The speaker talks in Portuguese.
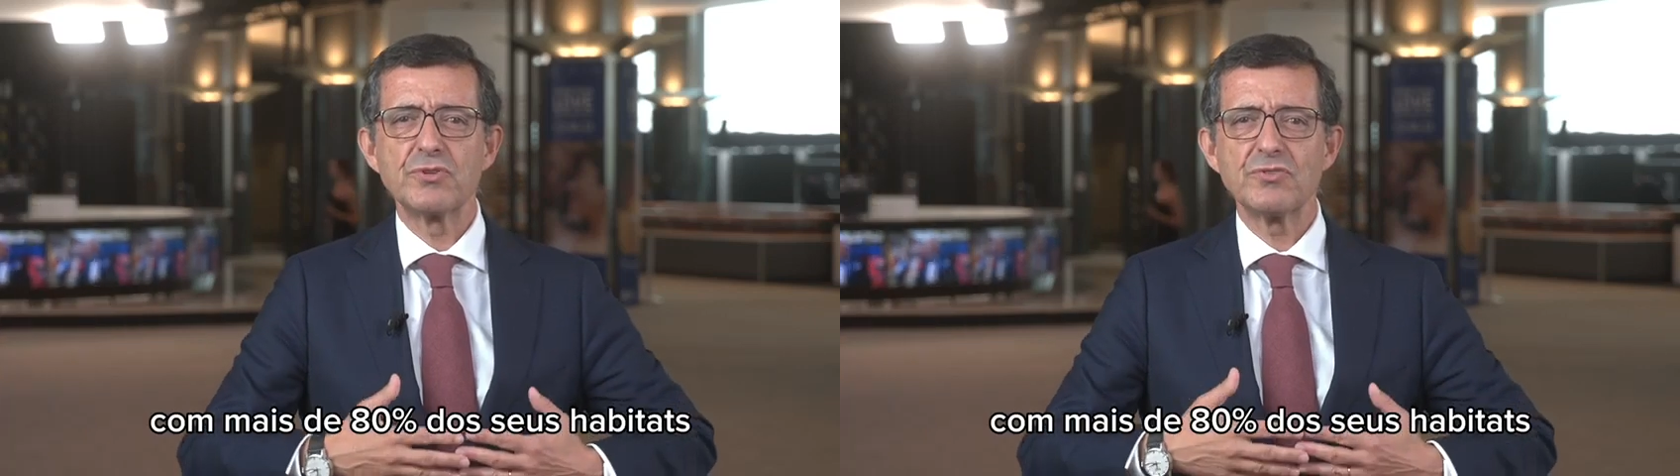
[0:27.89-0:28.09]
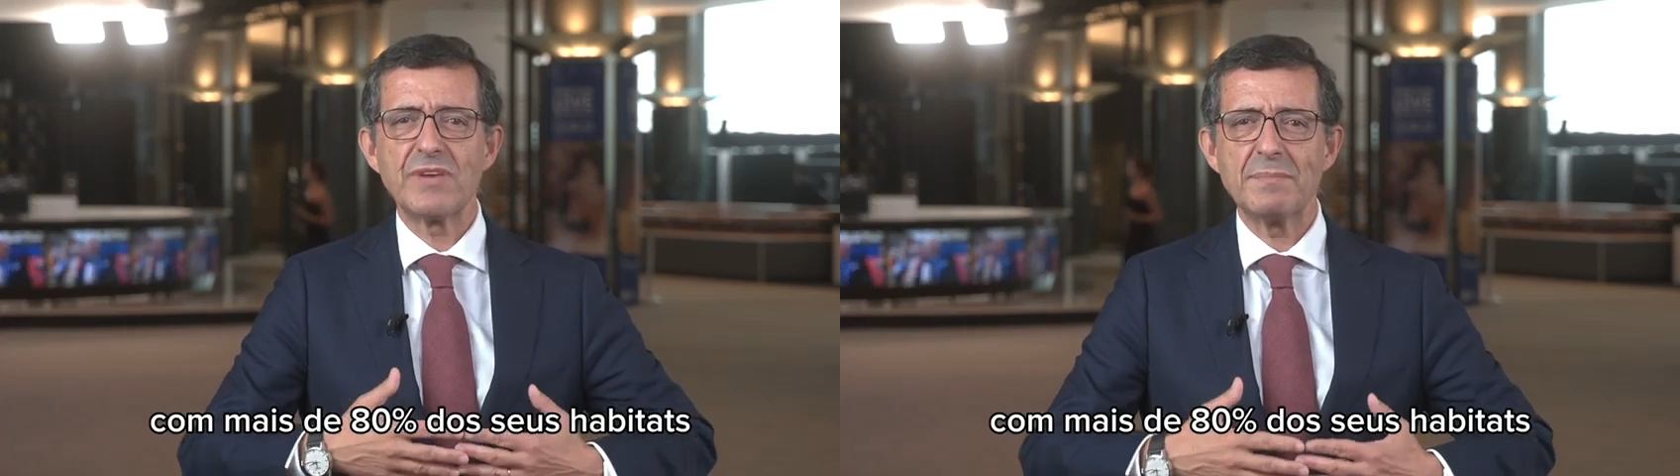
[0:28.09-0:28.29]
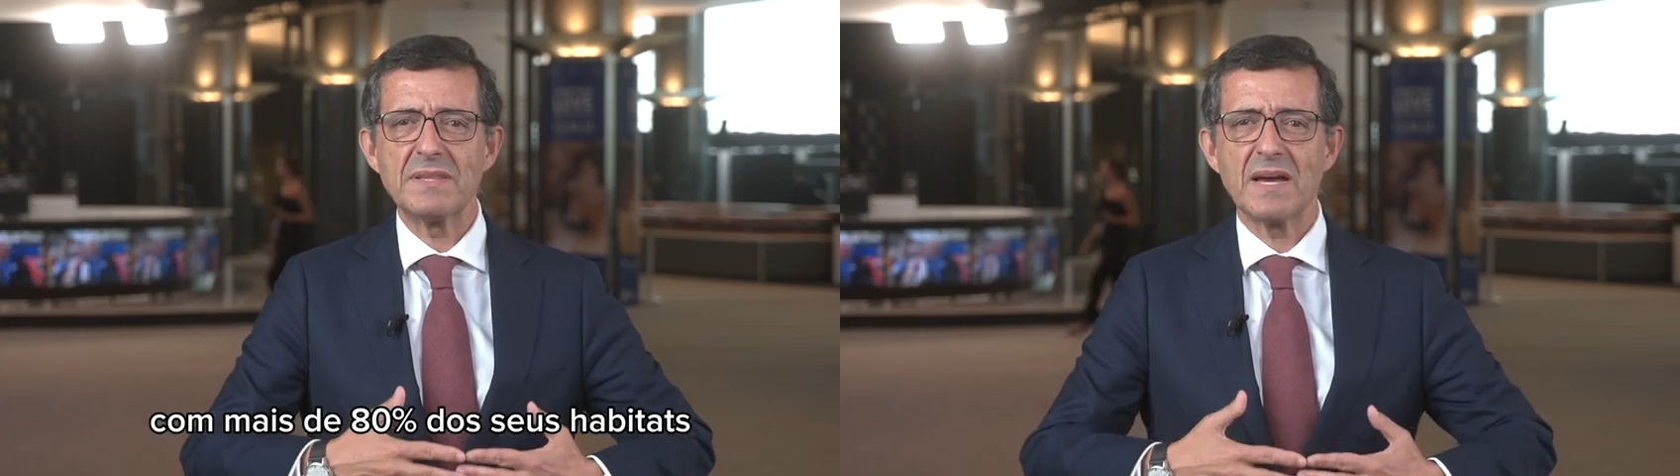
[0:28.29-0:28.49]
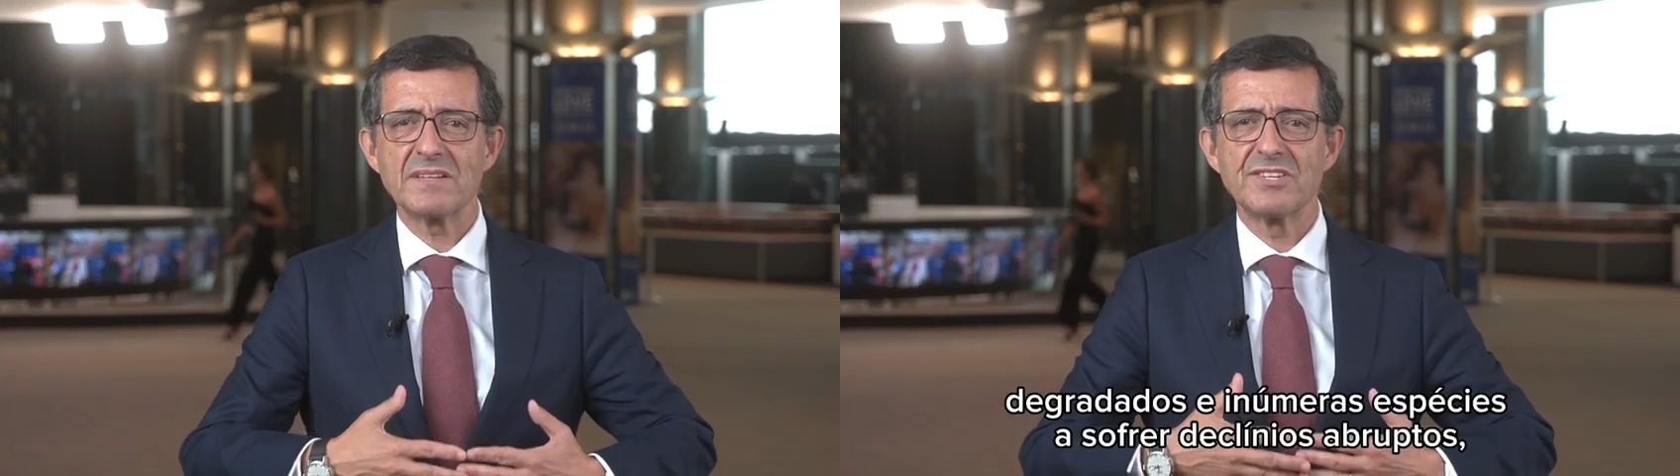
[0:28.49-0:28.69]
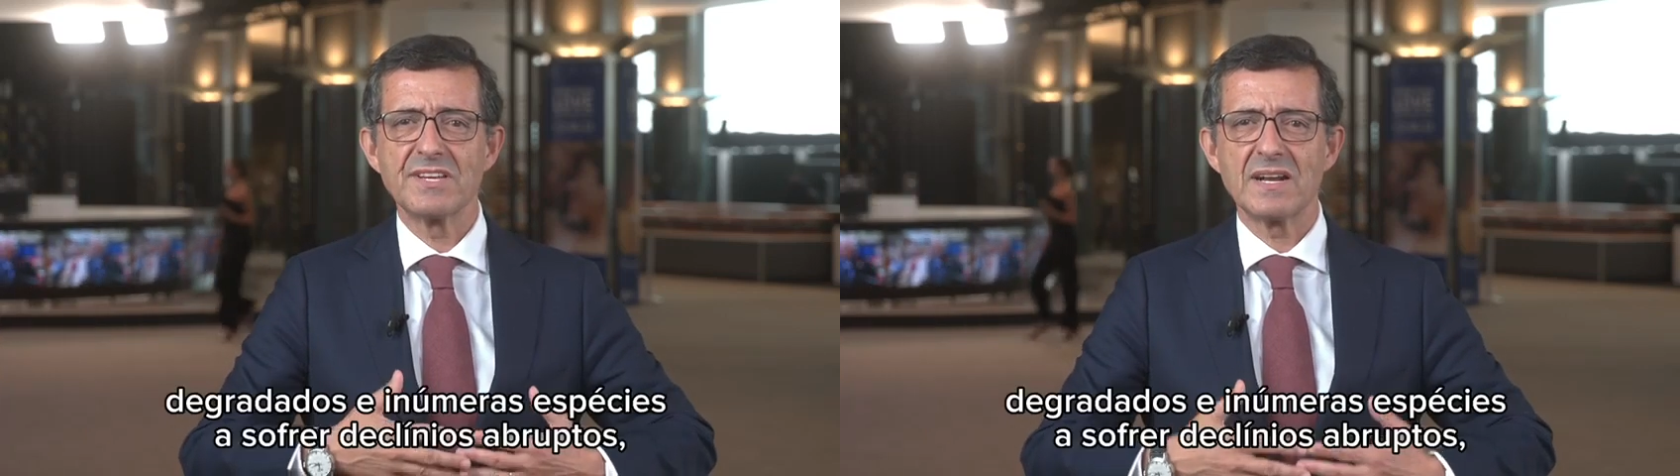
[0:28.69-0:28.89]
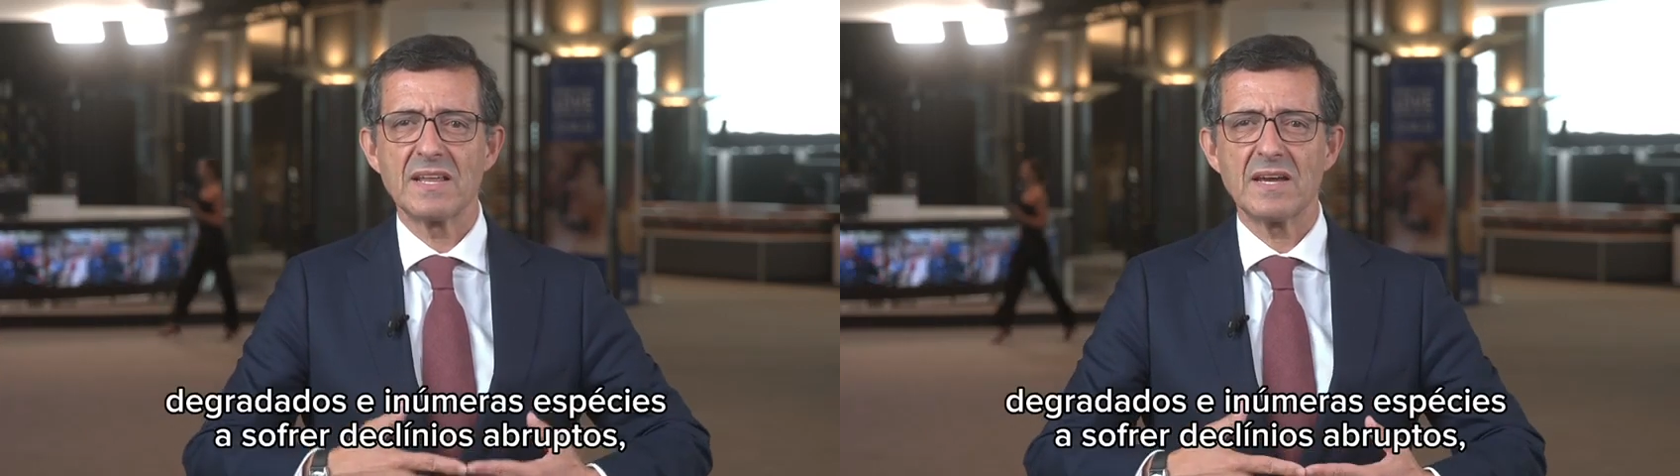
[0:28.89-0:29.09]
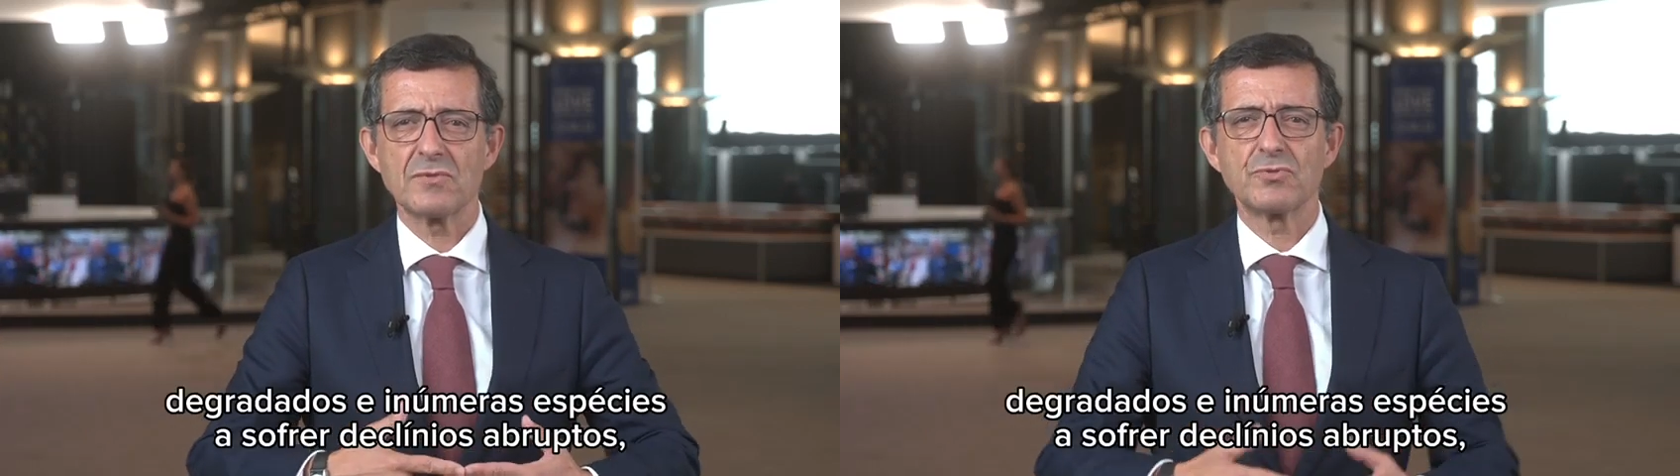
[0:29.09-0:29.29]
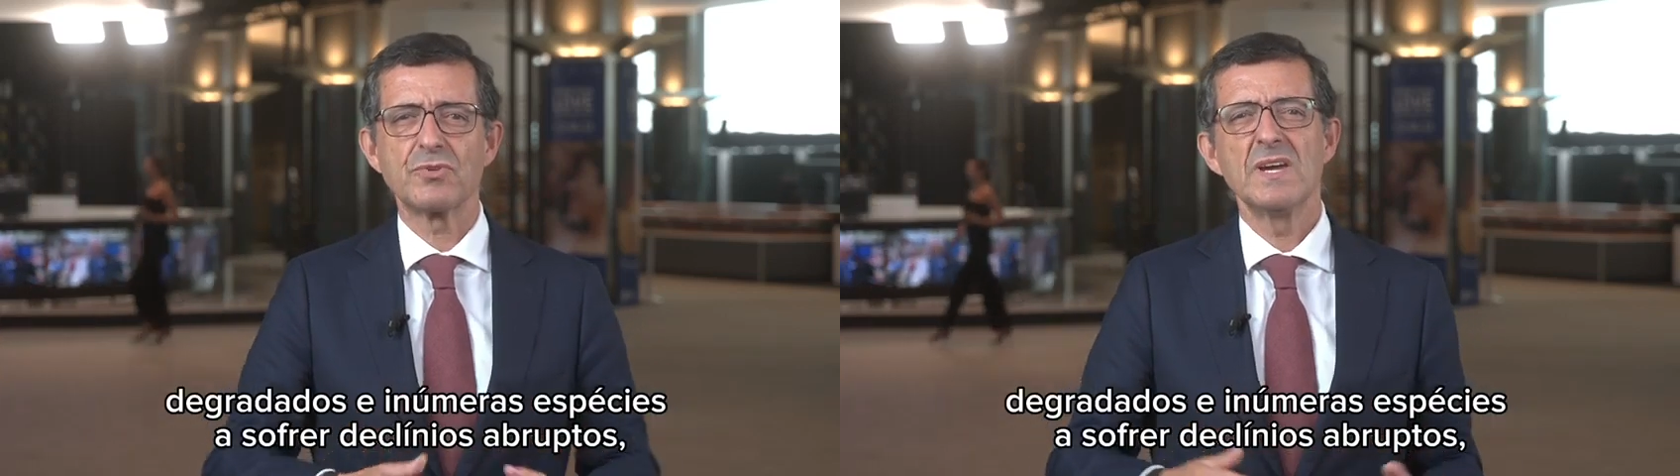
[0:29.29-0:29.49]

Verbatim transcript: seus habitats degradados